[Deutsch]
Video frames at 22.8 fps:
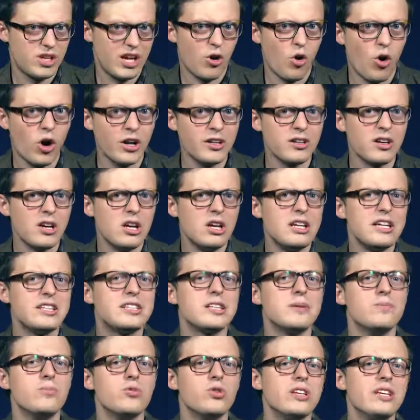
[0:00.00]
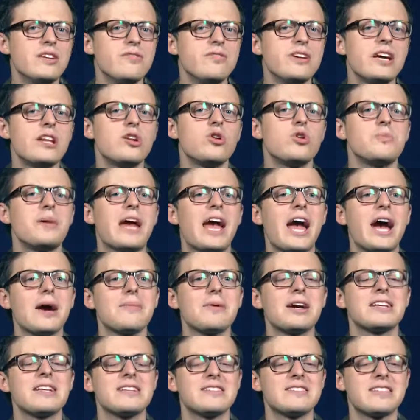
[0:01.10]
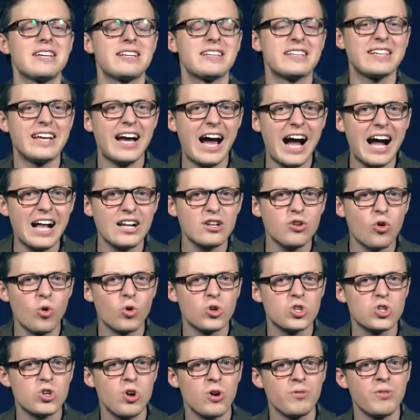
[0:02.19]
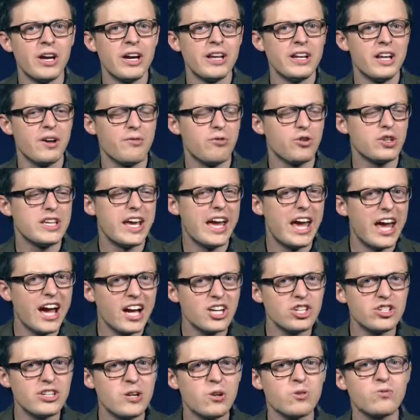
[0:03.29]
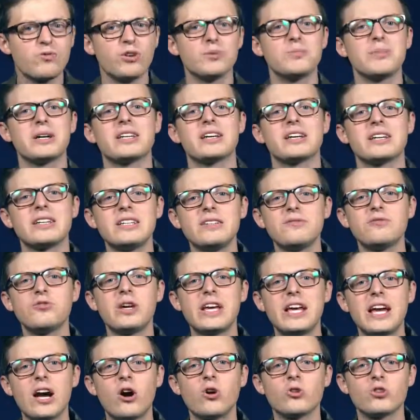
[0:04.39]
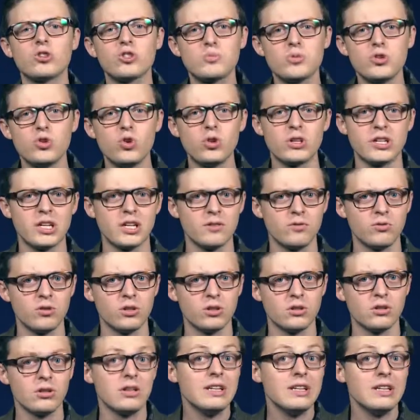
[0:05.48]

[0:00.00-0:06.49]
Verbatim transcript: Der Ort liegt in Bolivien und beherbergt den zentralen Rohstoff, der für die Herstellung von Batterien für E-Autos benötigt wird.